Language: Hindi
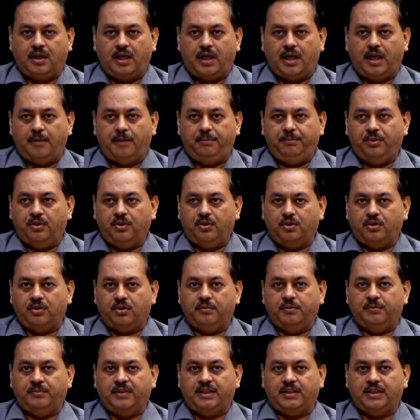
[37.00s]
और आप लोगों को
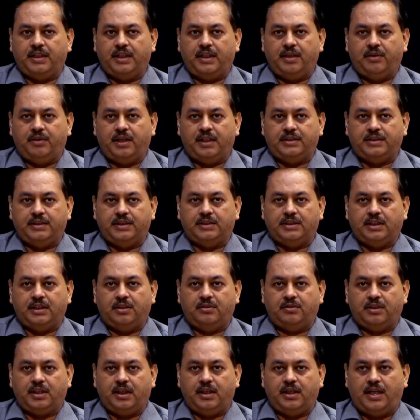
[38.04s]
भी मैं धन्यवाद देता
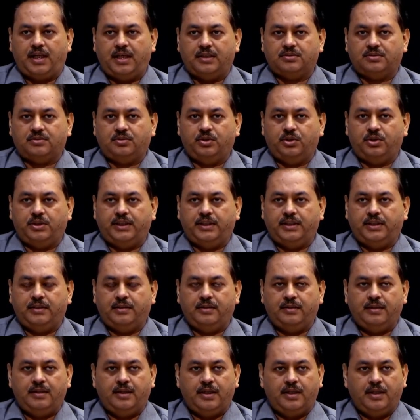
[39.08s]
हूँ कि लास्ट दो दिन
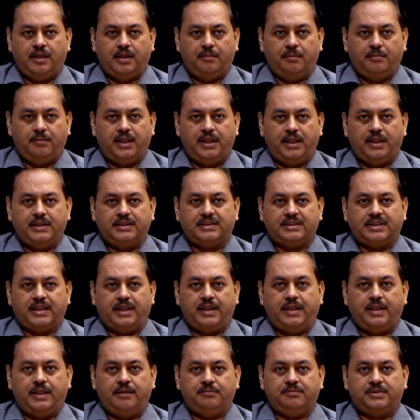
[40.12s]
बड़े
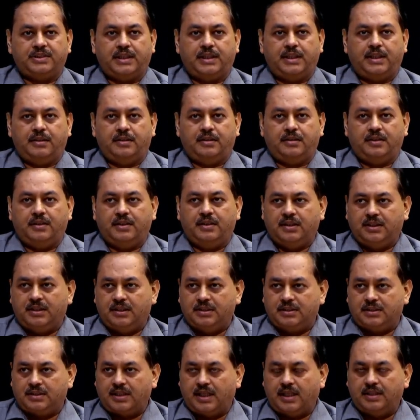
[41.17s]
संयम से
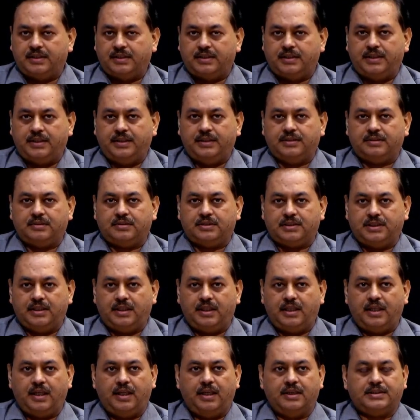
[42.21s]
शांति
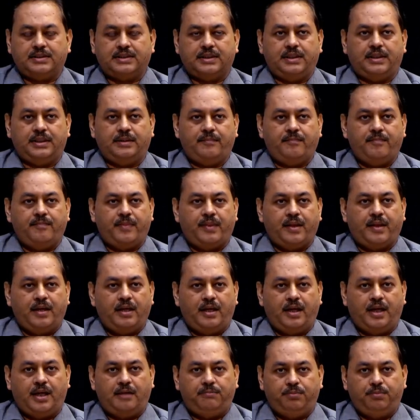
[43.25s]
श्रृंखला से
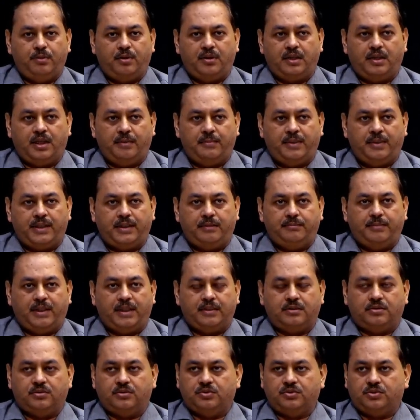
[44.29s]
आप लोग हमारी
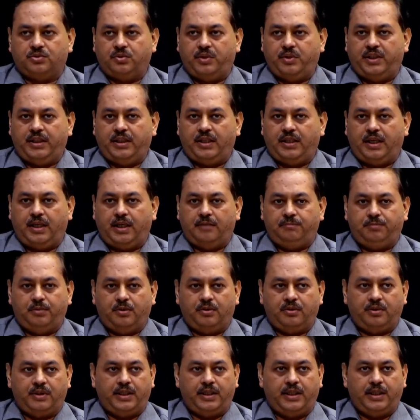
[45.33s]
बातों को सुने आप
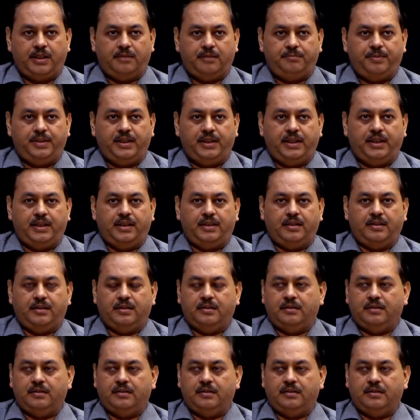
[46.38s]
लोगों ने अपने